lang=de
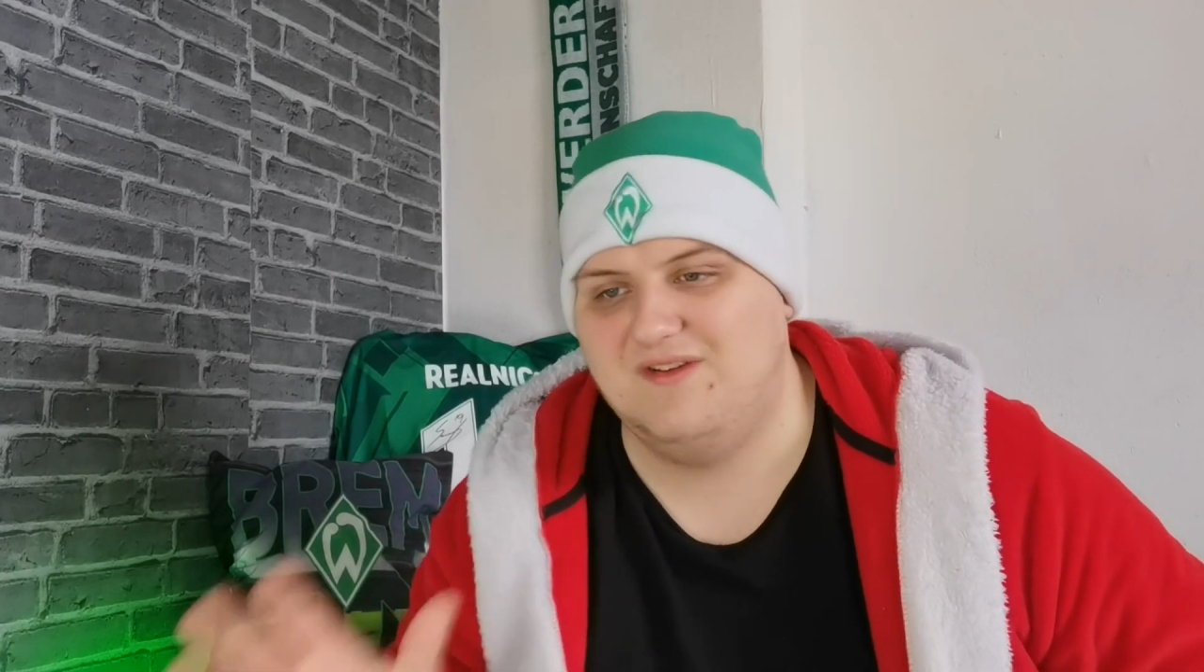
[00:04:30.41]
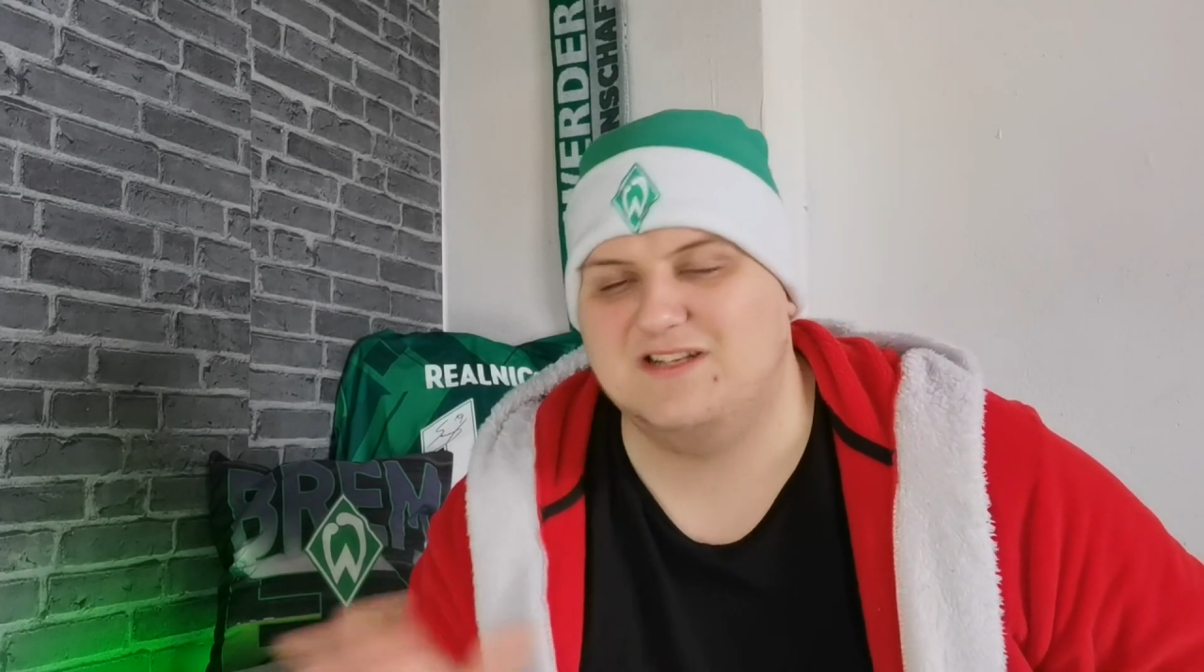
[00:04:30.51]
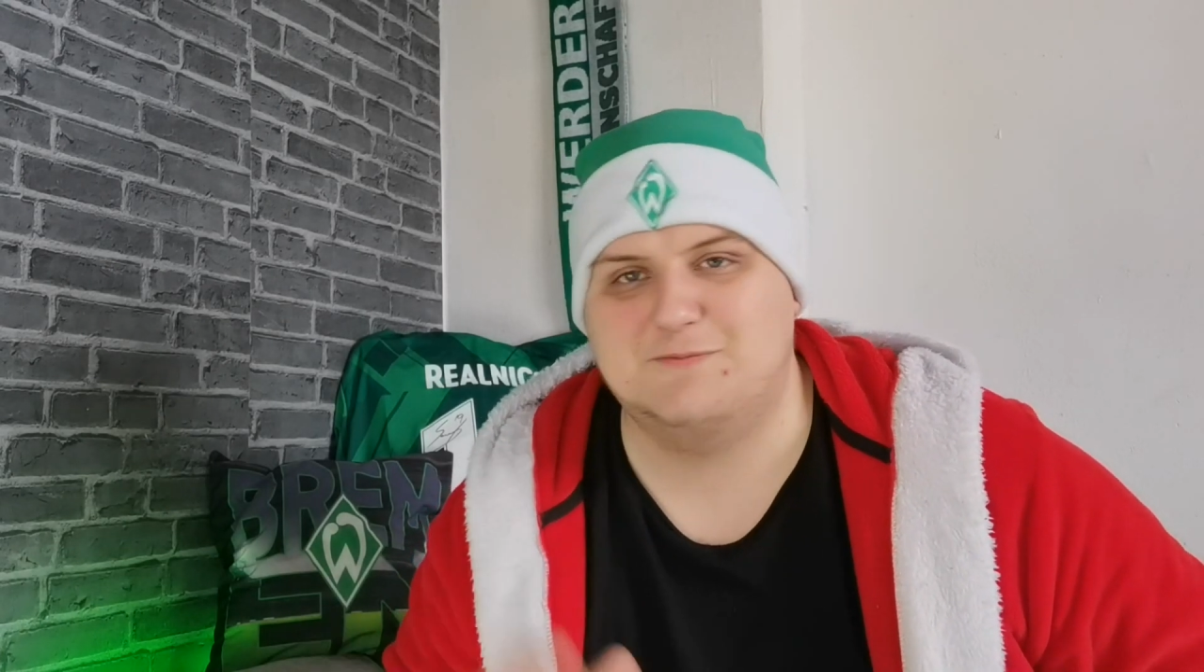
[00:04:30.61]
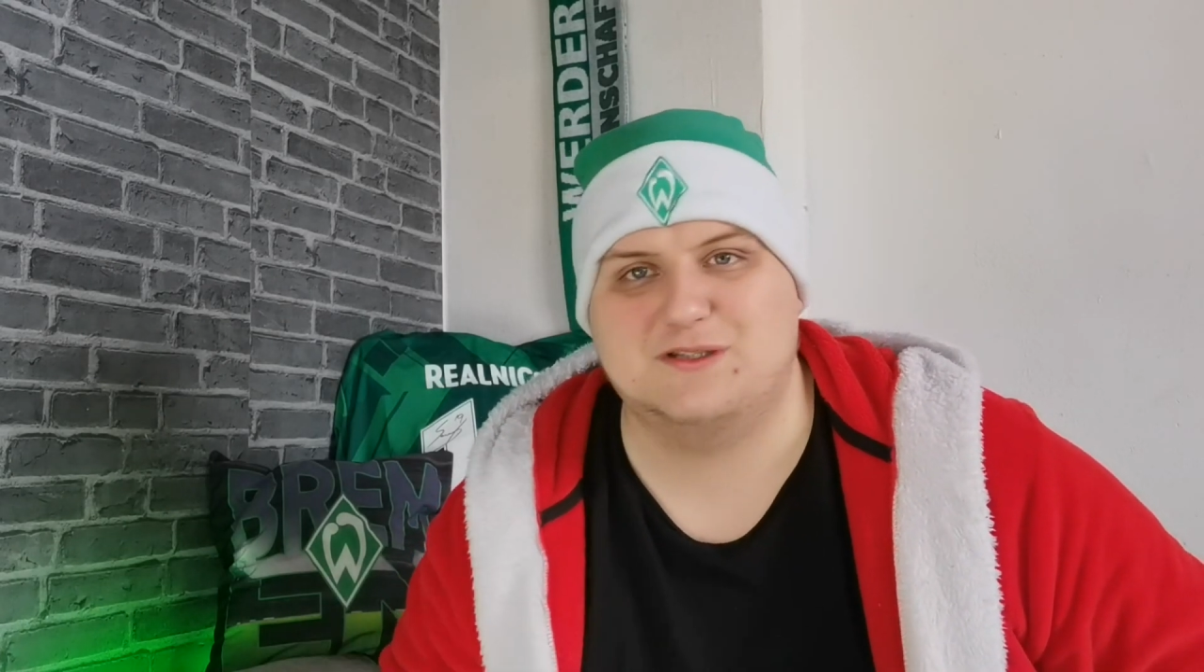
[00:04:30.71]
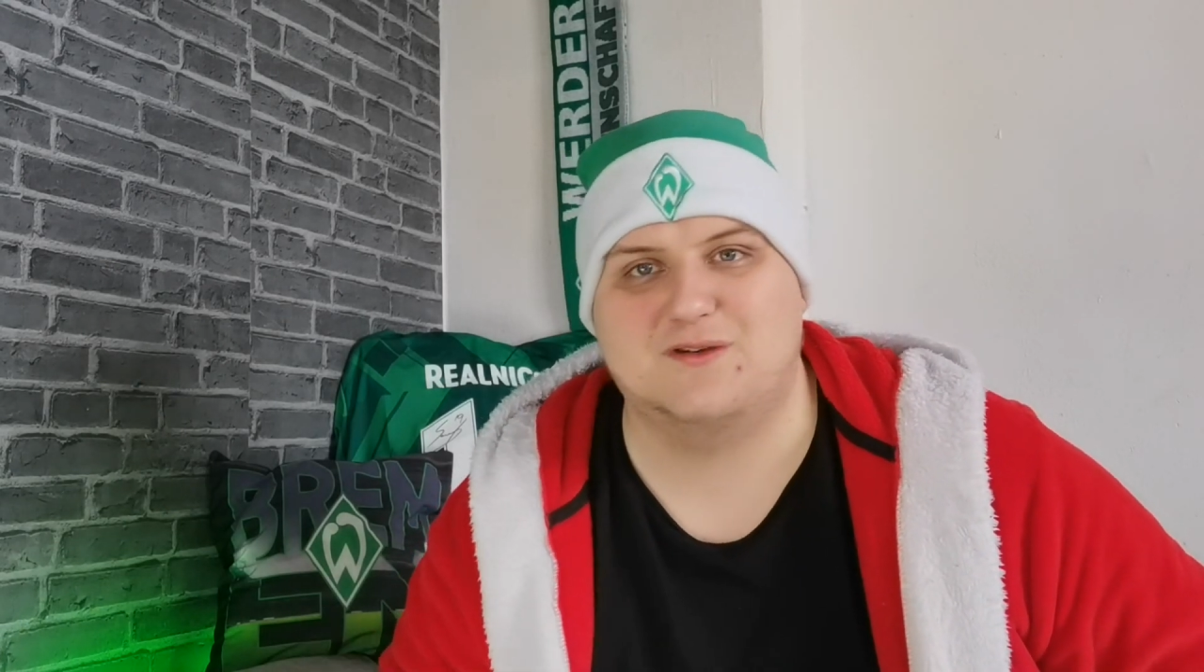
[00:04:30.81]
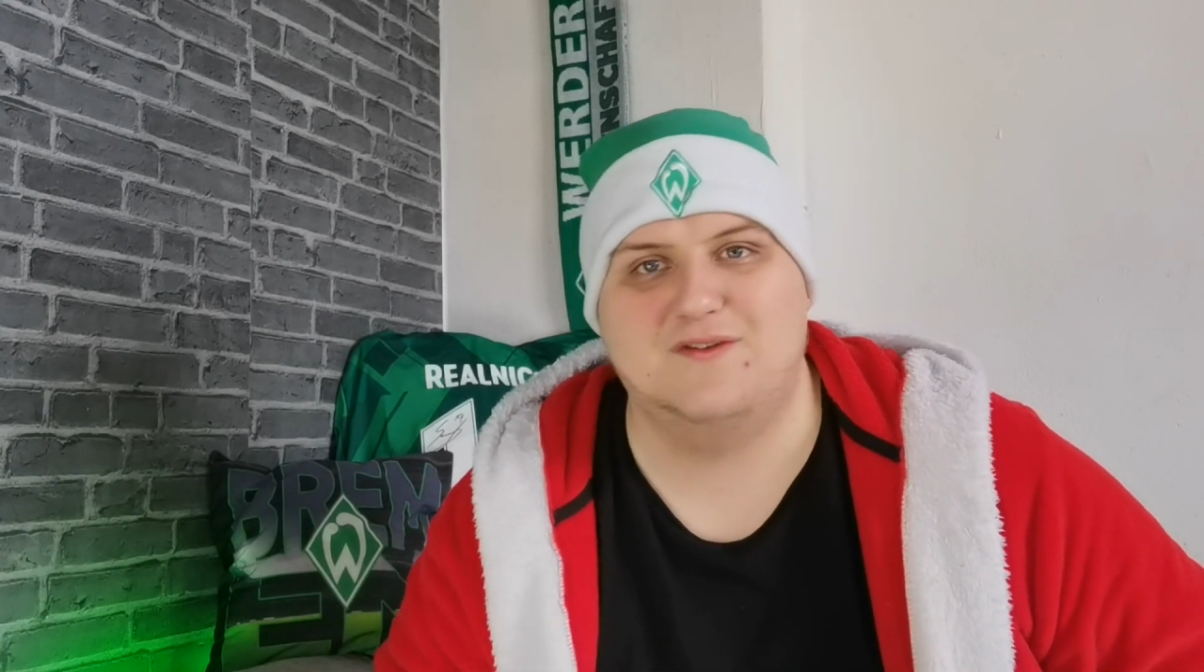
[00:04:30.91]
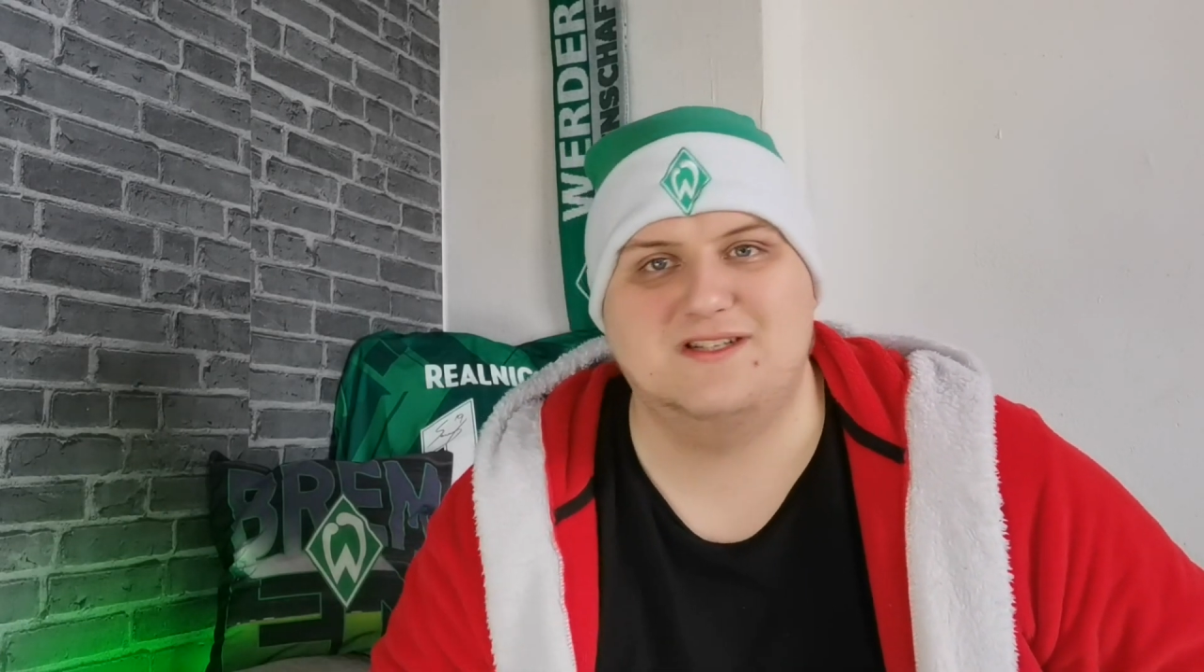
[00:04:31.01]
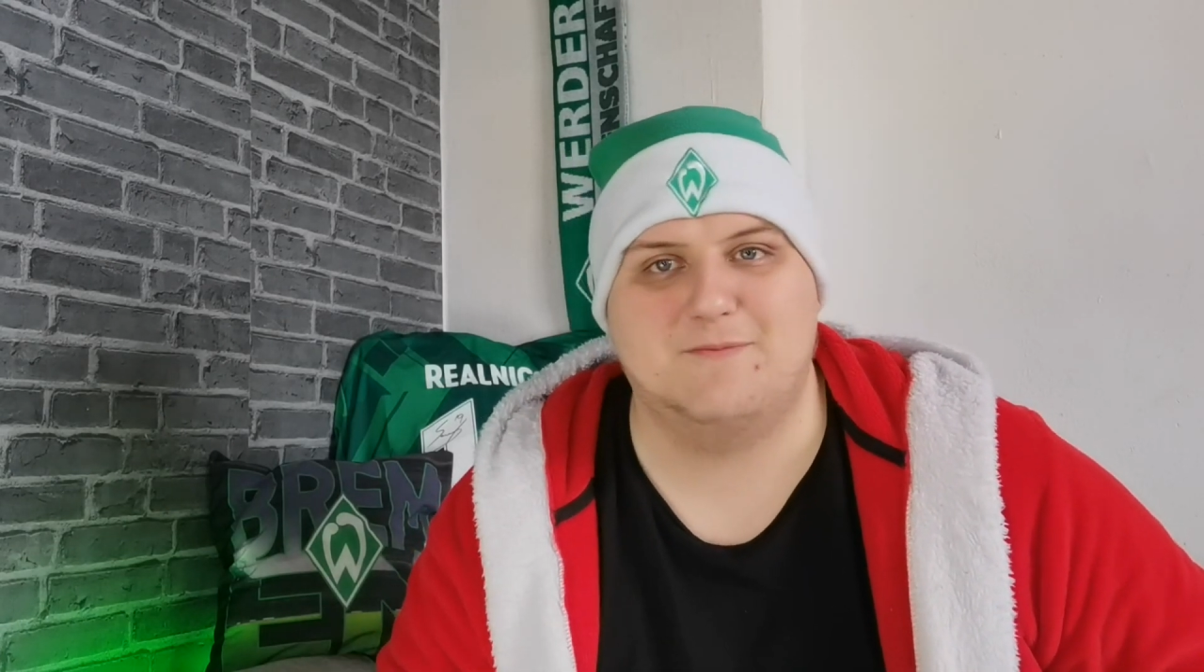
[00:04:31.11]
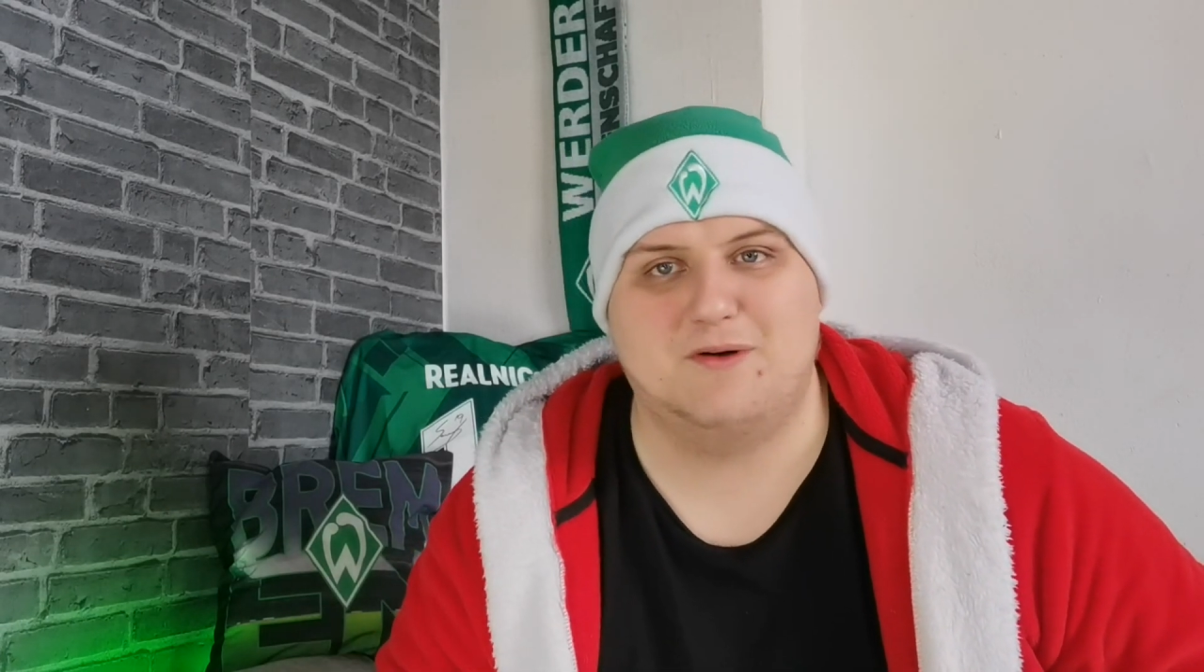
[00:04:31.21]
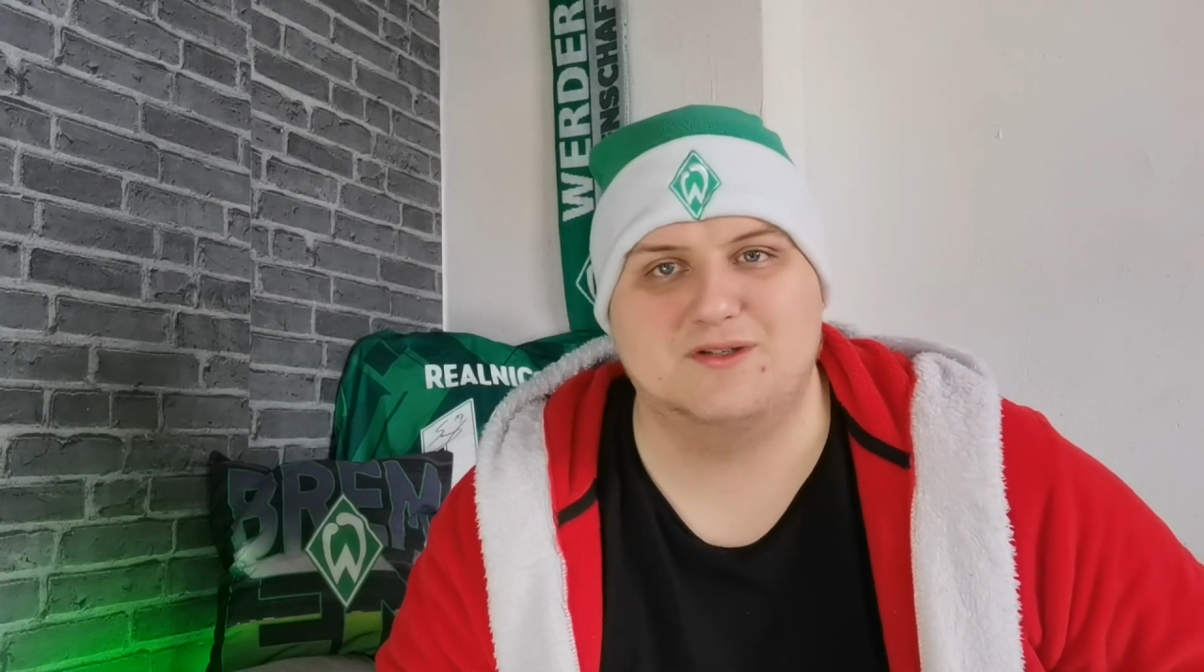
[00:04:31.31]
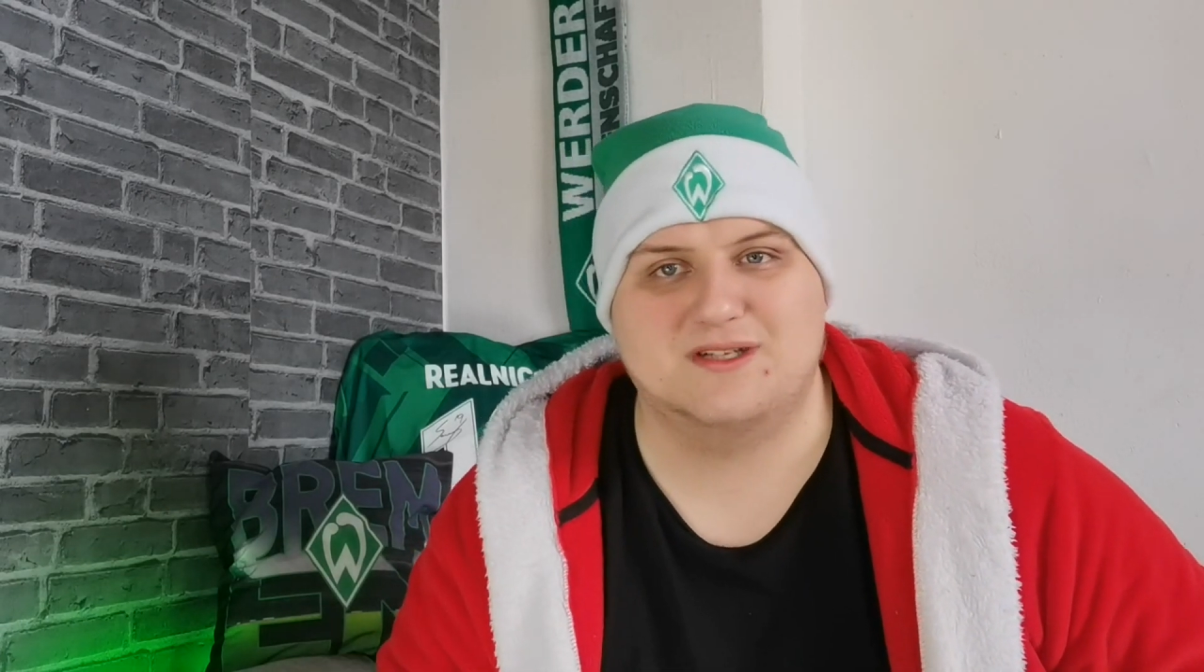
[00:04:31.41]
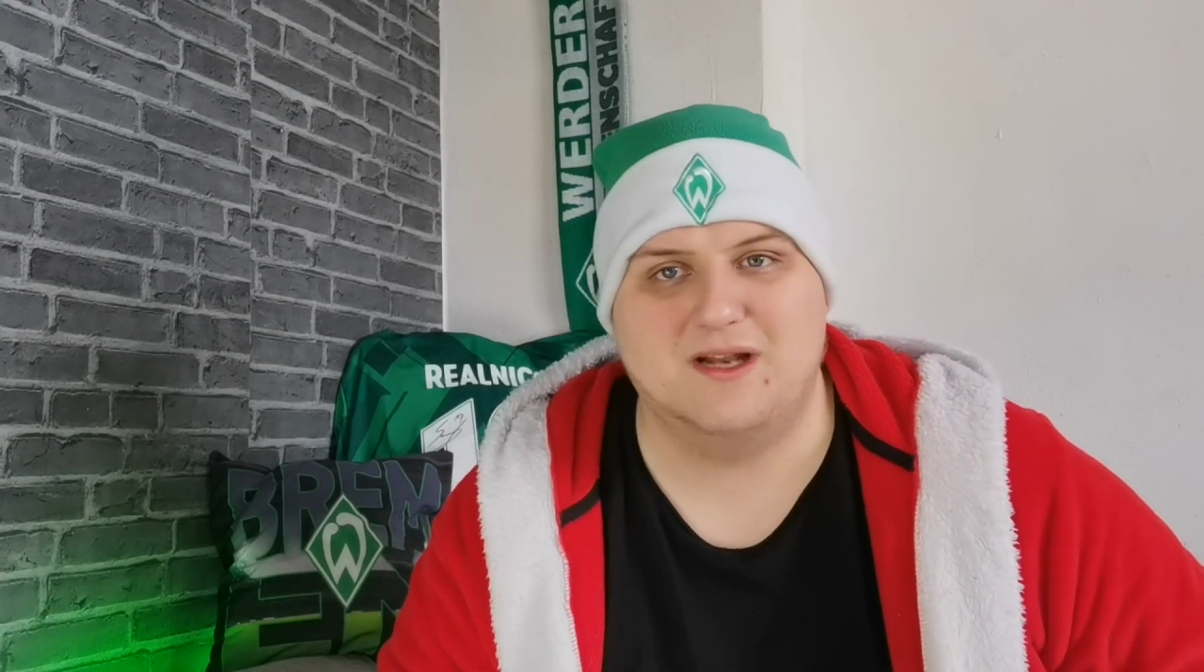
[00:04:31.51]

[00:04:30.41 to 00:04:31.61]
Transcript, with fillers: wie es bis zur Winterpause